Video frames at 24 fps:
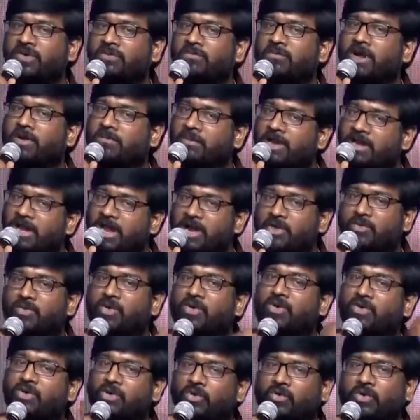మాకు మళ్ళీ
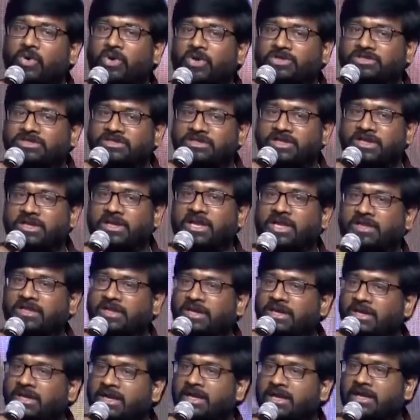అనుకోకుండా ఇంకోటి వచ్చిందండి
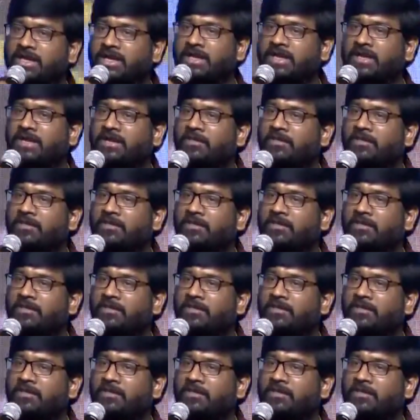అదేంటంటే